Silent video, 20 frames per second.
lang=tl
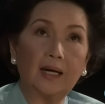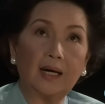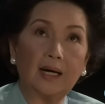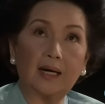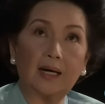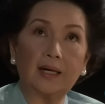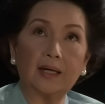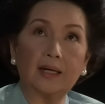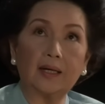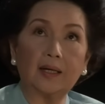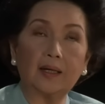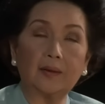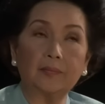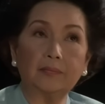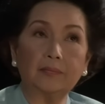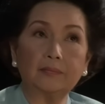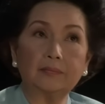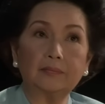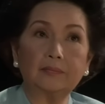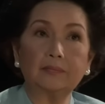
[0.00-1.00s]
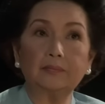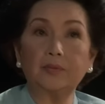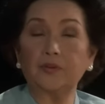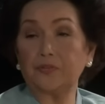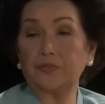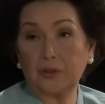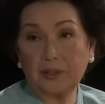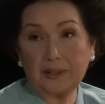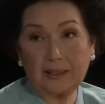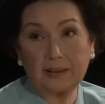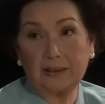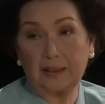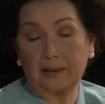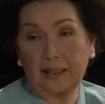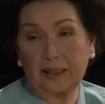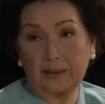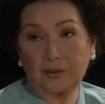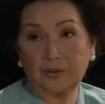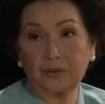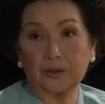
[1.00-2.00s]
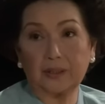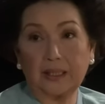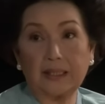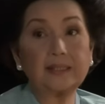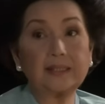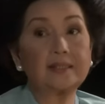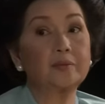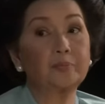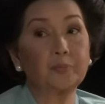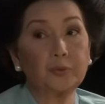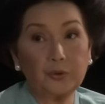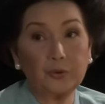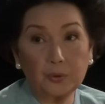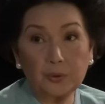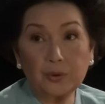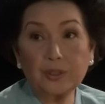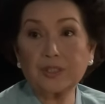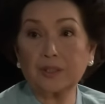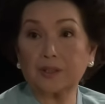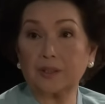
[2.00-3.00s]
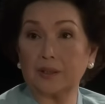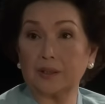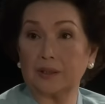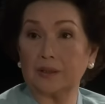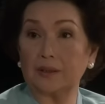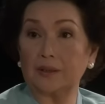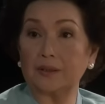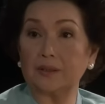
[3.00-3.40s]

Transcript: uh, before the director, it's the producer